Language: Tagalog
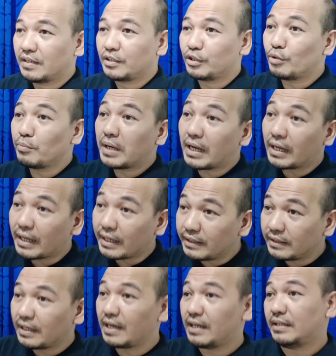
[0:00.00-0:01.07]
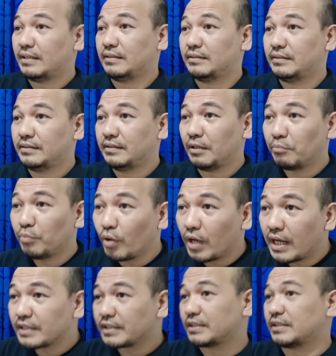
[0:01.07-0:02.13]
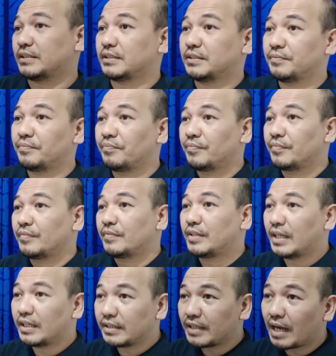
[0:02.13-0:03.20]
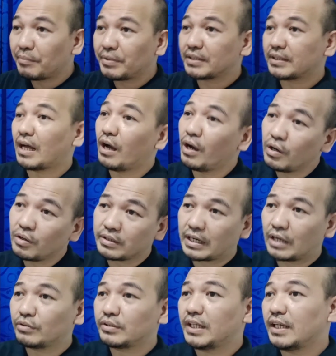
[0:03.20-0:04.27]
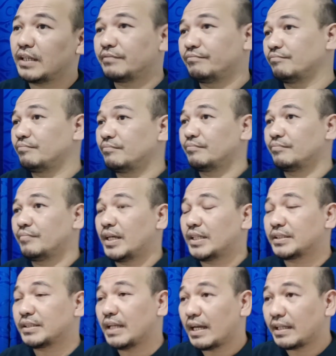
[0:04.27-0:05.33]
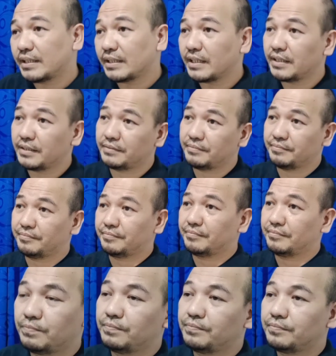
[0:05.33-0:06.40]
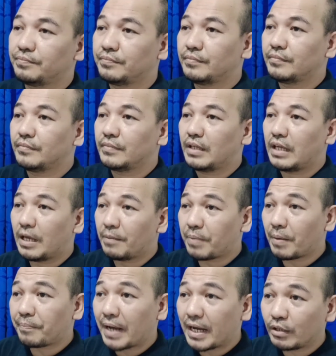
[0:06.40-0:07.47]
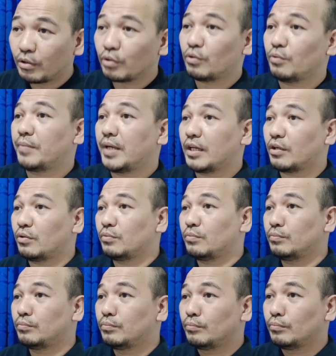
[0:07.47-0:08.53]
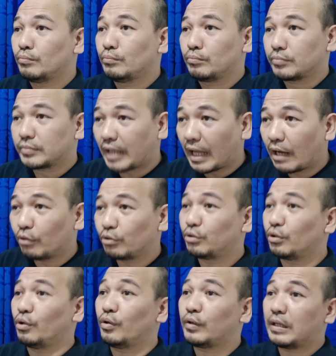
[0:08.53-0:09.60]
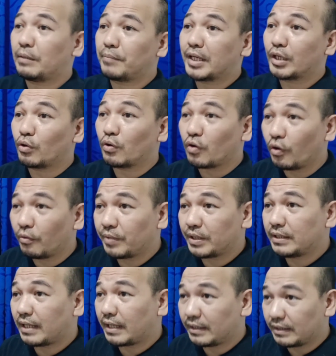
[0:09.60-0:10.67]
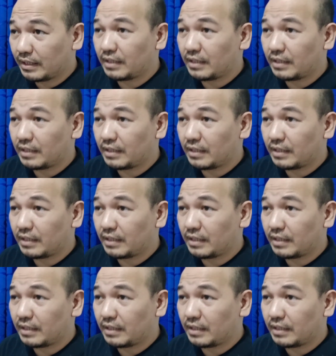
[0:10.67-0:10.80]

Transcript: Yung mga kainan, nagbukas. Di ang daming tao, crowded, mass gathering. E paano kung merong tao doon na merong COVID-19?